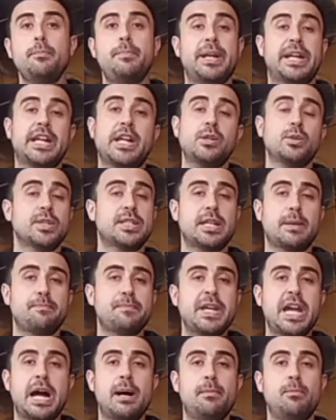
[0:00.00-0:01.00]
perché non
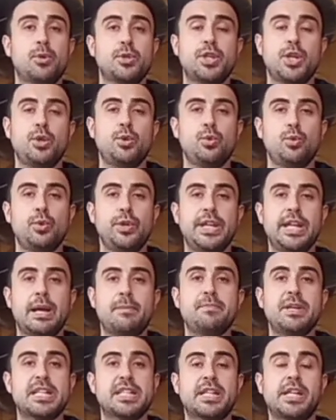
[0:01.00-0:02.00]
sappiamo se lui
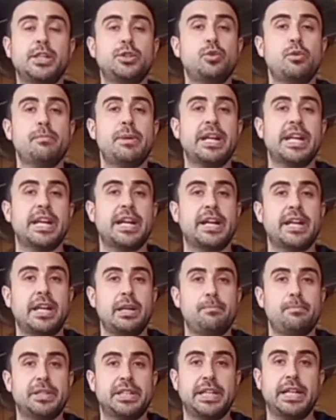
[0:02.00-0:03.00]
abbia scritto in maniera
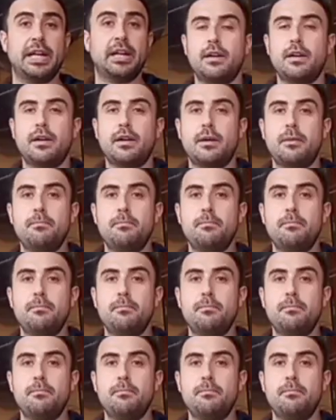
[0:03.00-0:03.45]
criptica